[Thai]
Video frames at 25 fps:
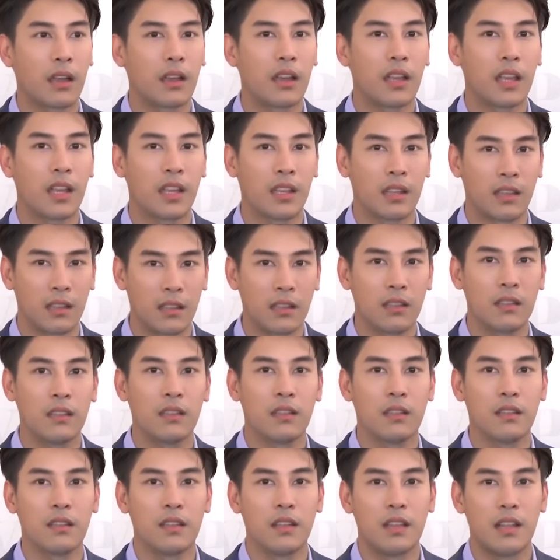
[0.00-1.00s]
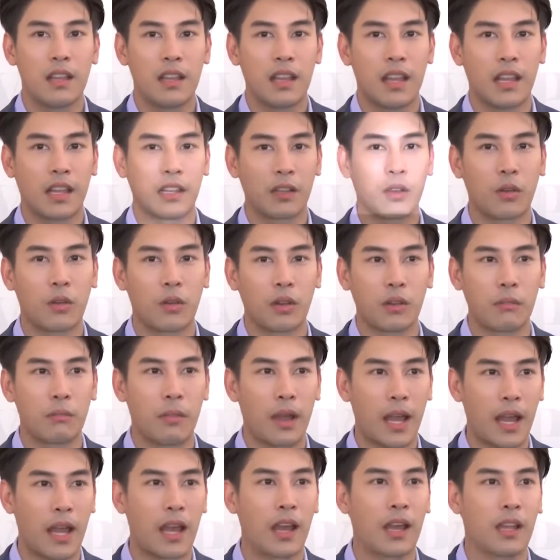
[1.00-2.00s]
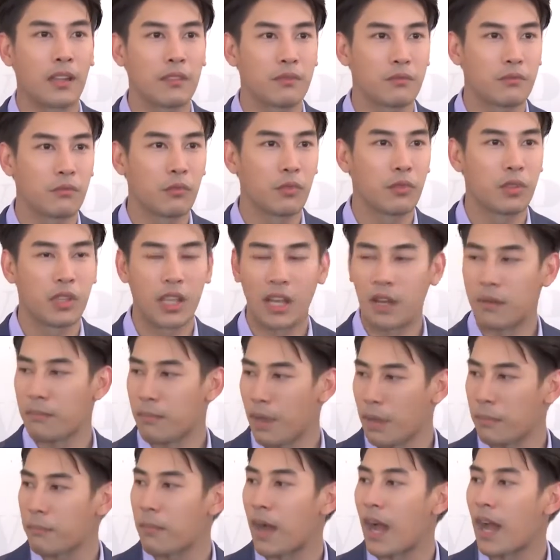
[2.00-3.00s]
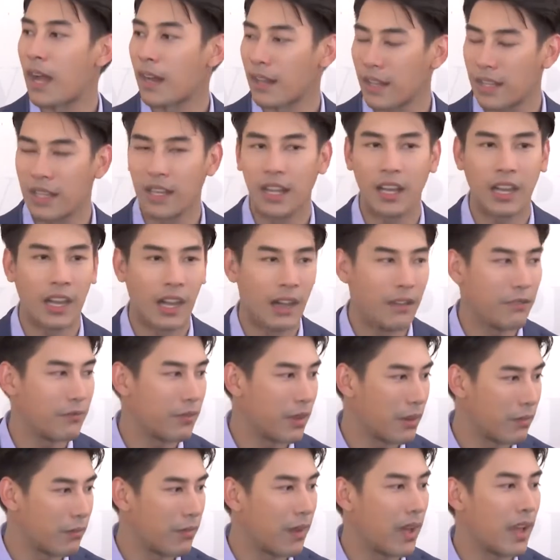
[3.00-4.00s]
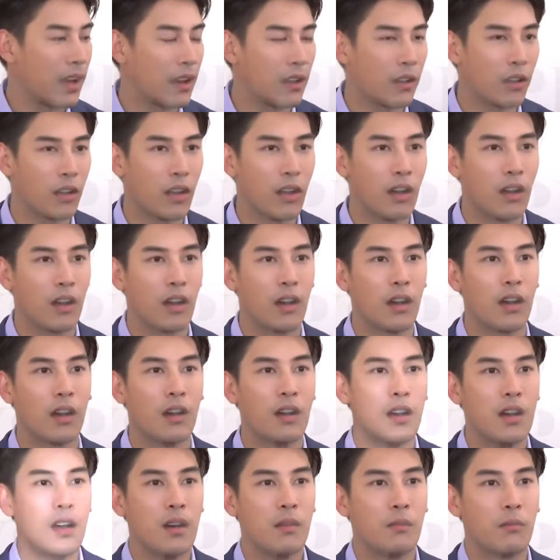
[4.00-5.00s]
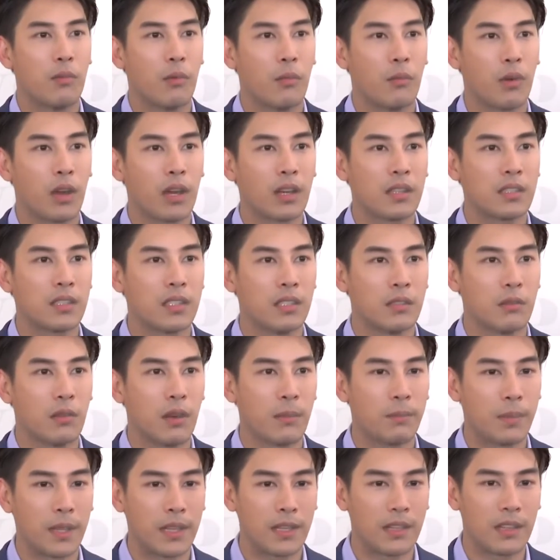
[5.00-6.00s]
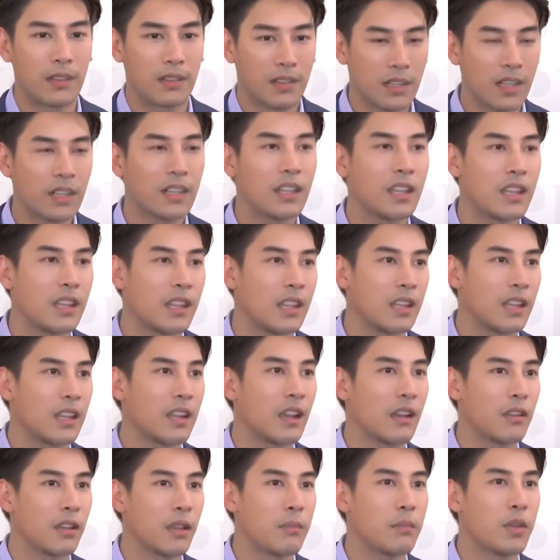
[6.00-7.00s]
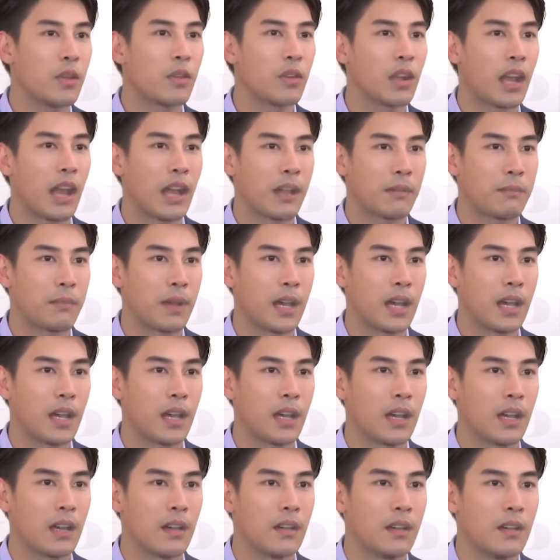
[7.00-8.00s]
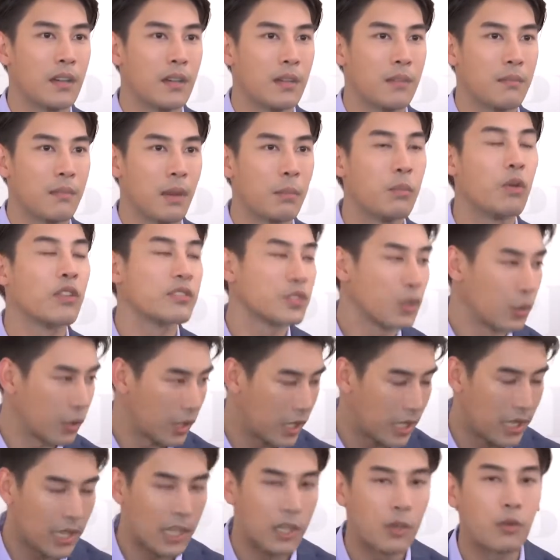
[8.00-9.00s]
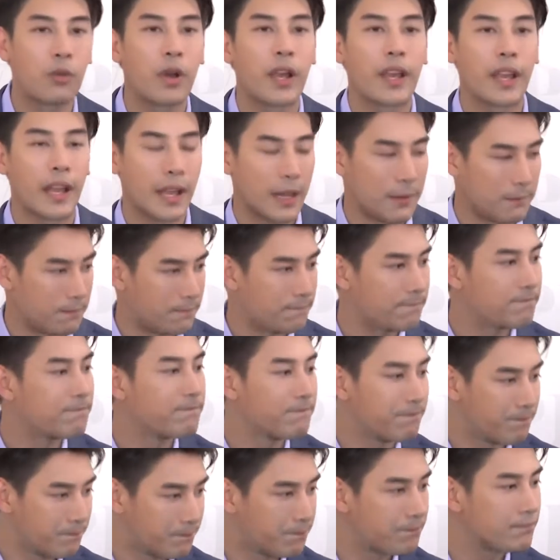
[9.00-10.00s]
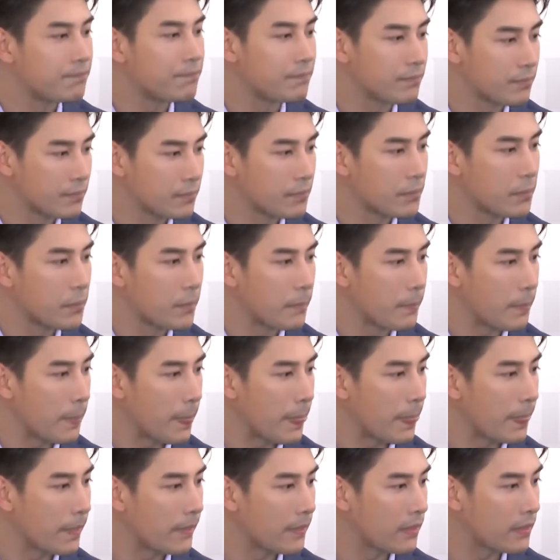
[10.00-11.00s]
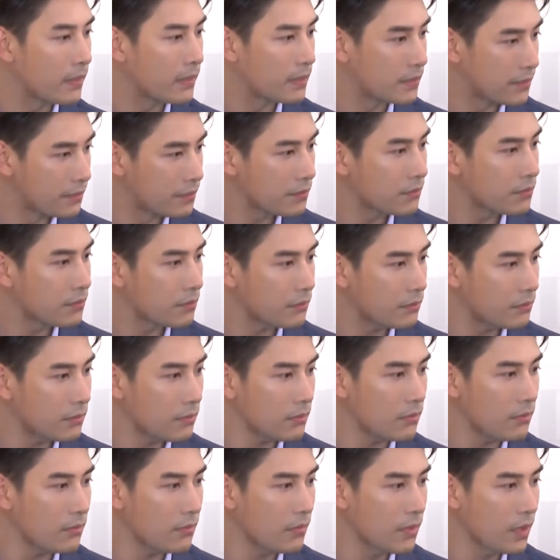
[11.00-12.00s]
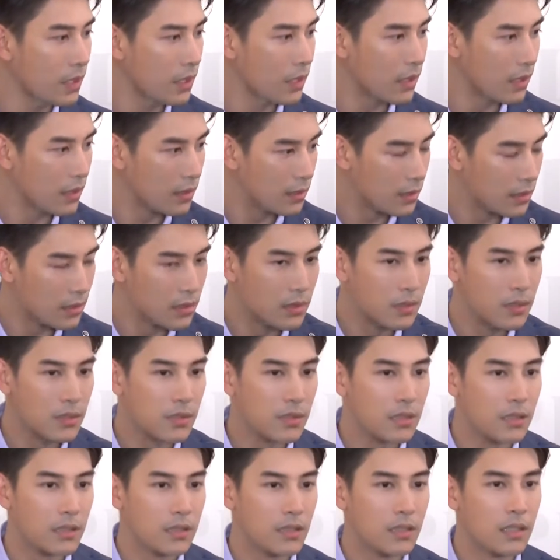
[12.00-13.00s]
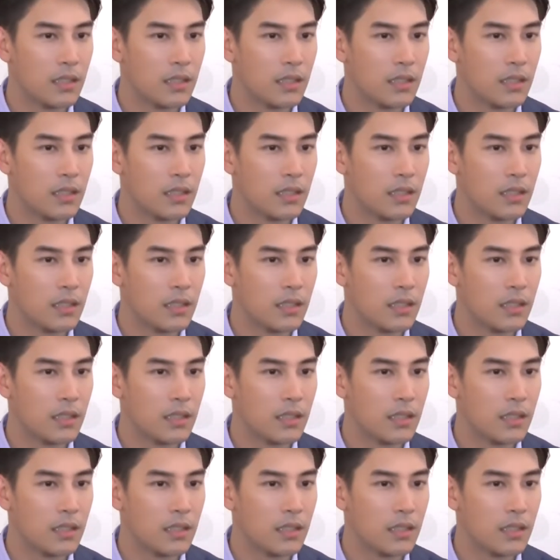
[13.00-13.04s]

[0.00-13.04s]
มาก็เห็นเห็นคนมาเยอะมาก ๆเลยนะครับ แฟนๆแล้วก็ผมว่าก็ถือว่าเป็นเรื่องที่ดีที่เราได้มีโอกาสมามาบวงสรวงที่นี่ด้วยครับ แต่เรานางเอกมีนอมรันะเรานะ่งนั่งดู